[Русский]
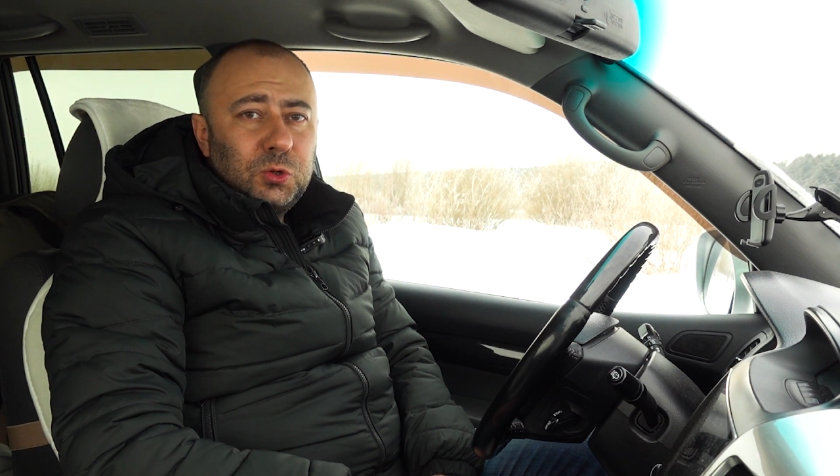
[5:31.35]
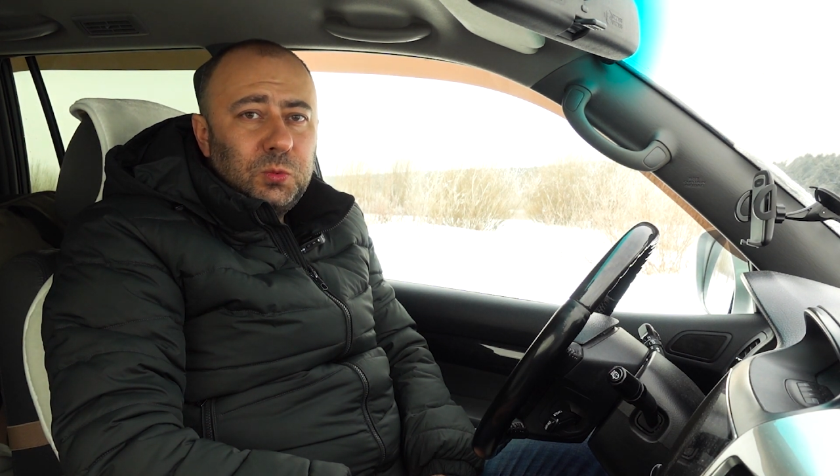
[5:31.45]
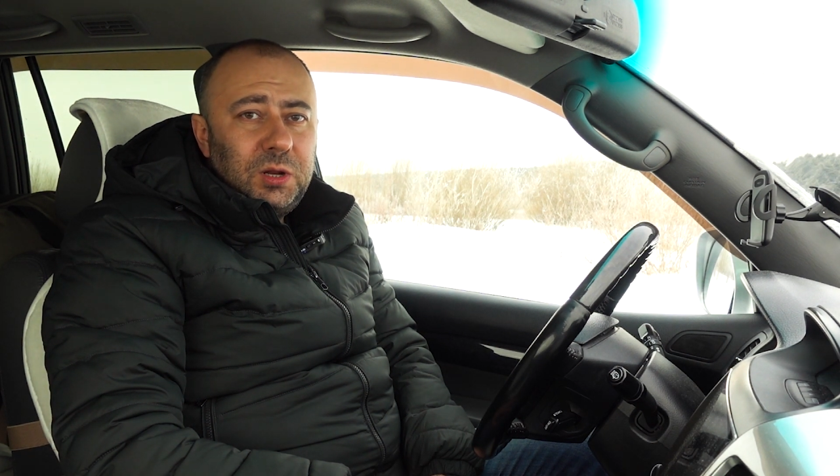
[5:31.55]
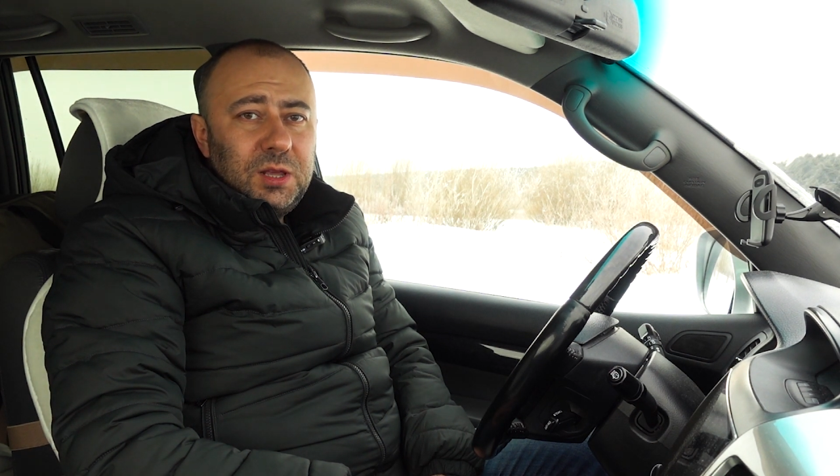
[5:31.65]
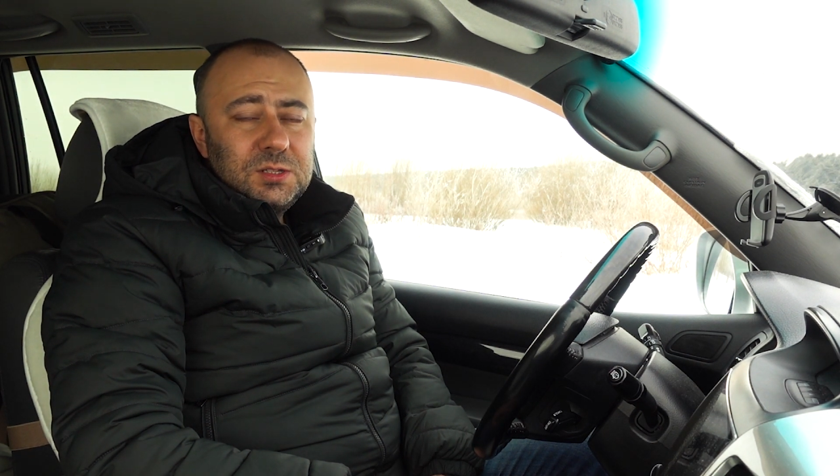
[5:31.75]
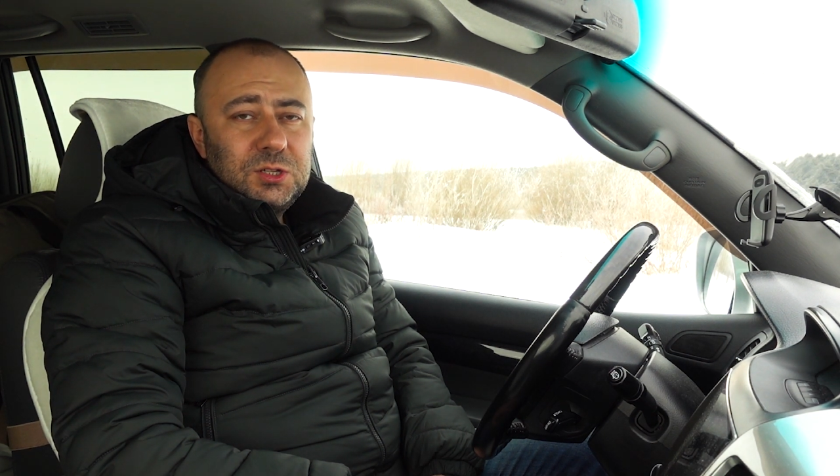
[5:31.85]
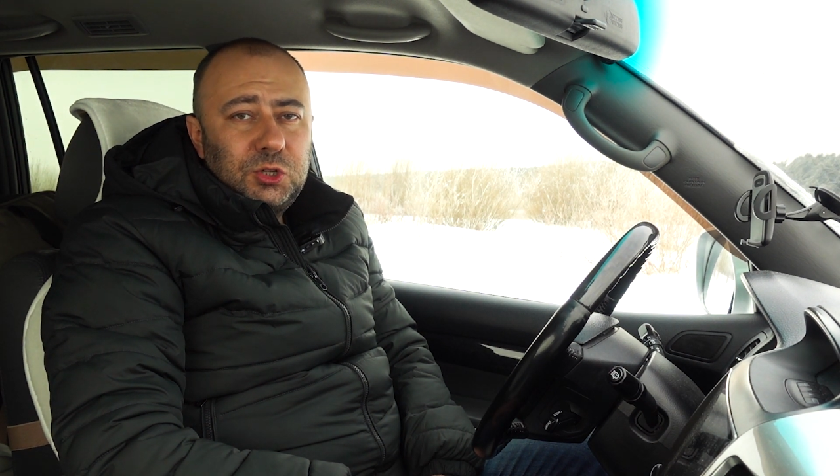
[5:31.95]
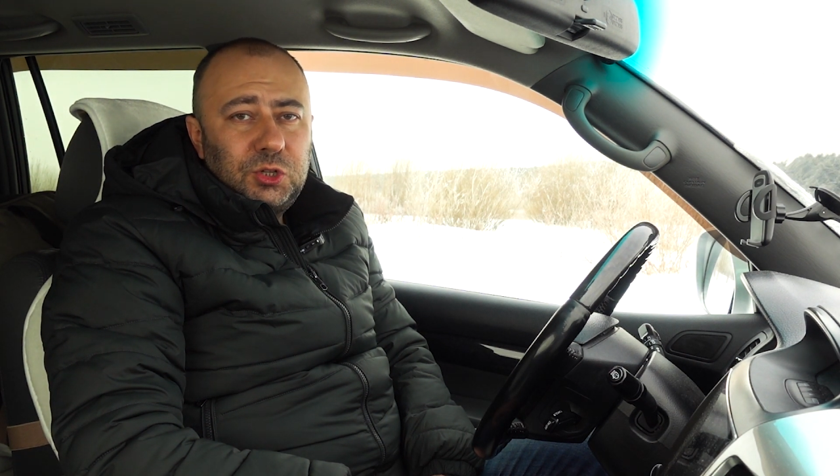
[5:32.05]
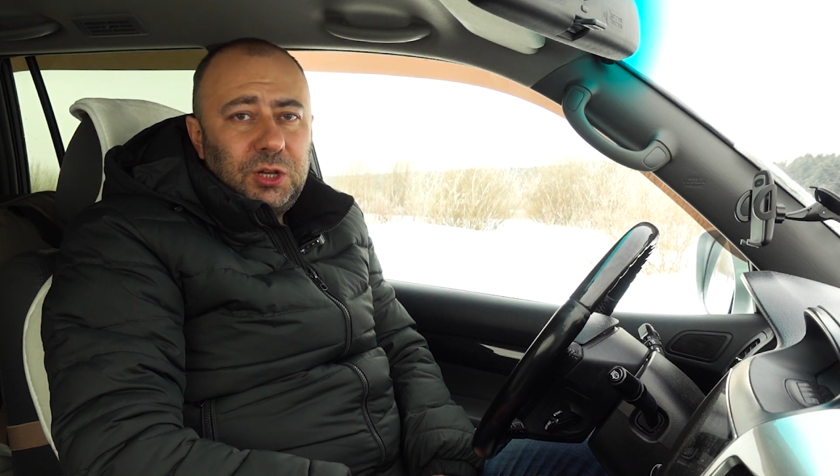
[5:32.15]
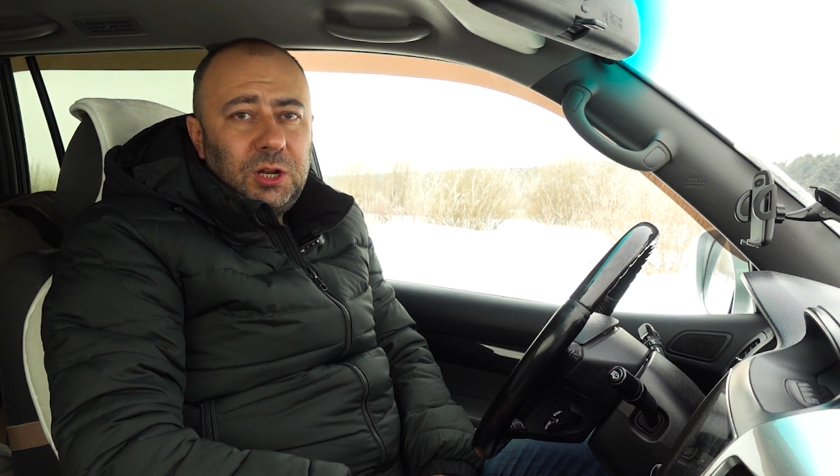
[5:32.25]
рублей за
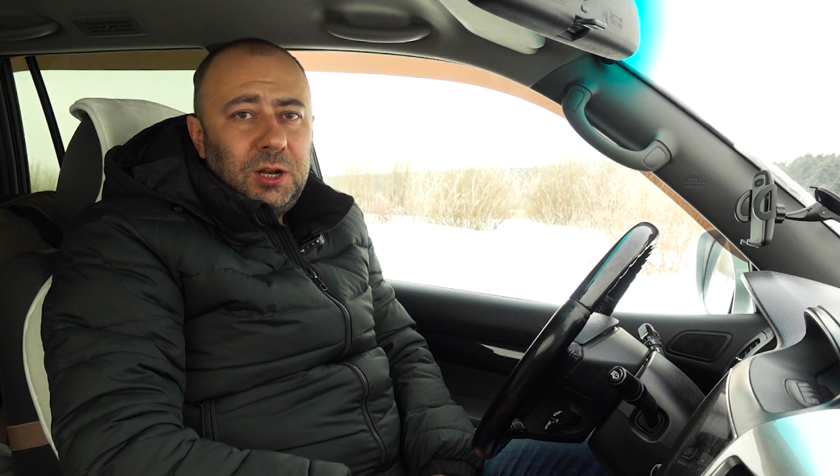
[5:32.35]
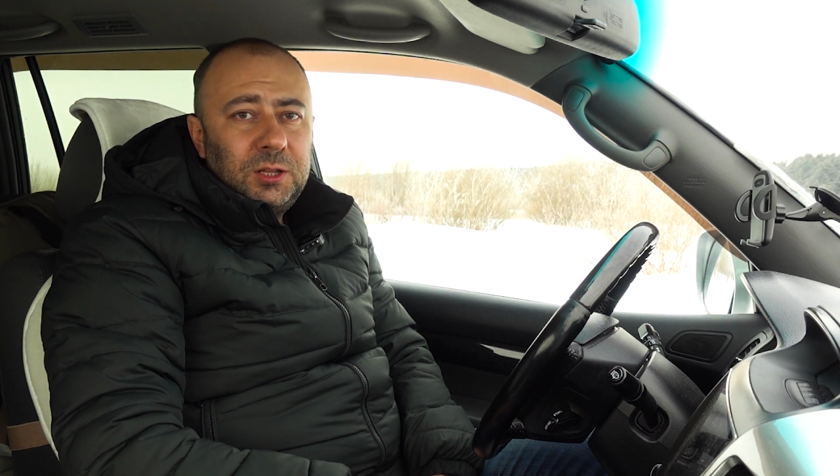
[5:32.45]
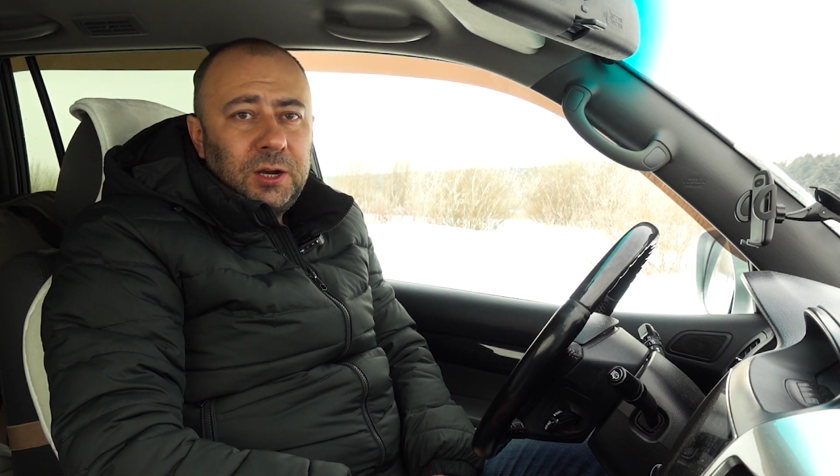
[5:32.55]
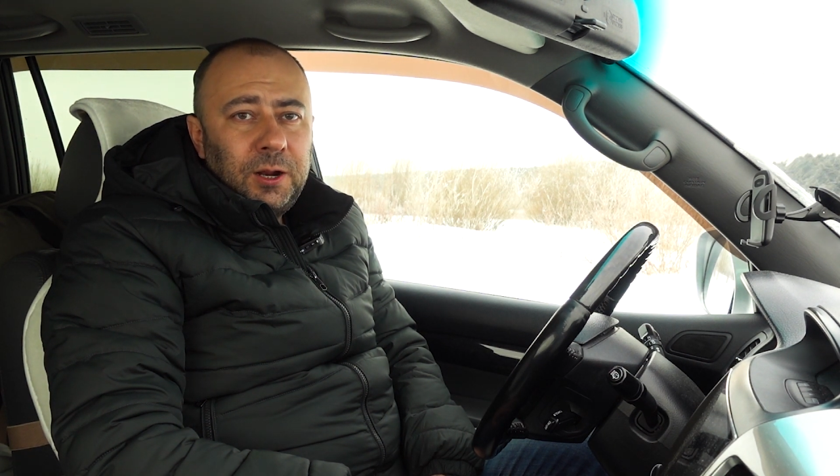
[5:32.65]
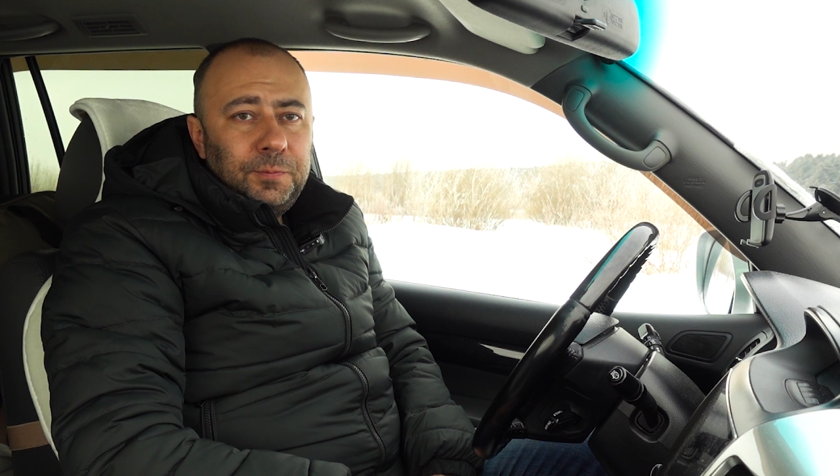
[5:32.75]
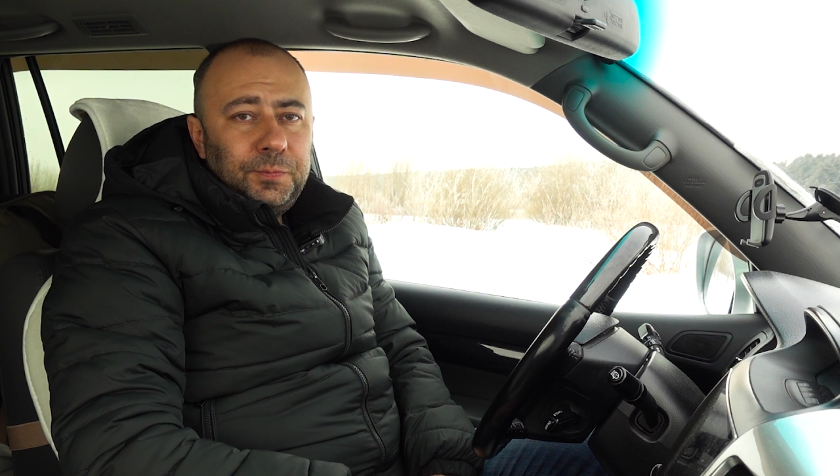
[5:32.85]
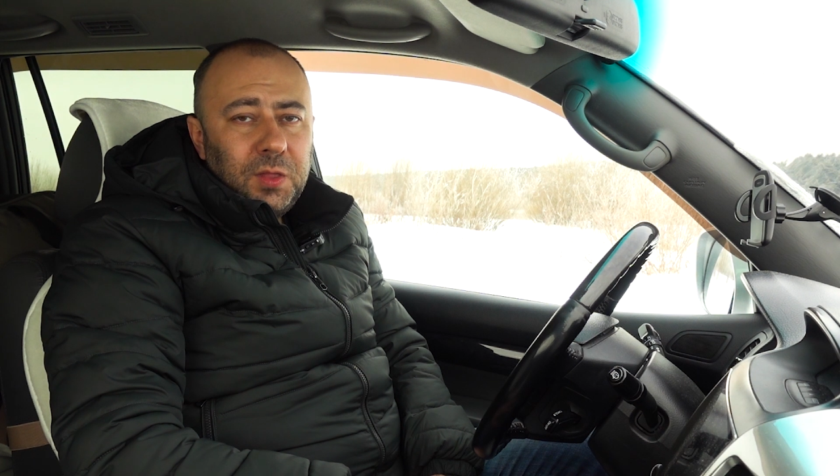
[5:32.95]
4 литра.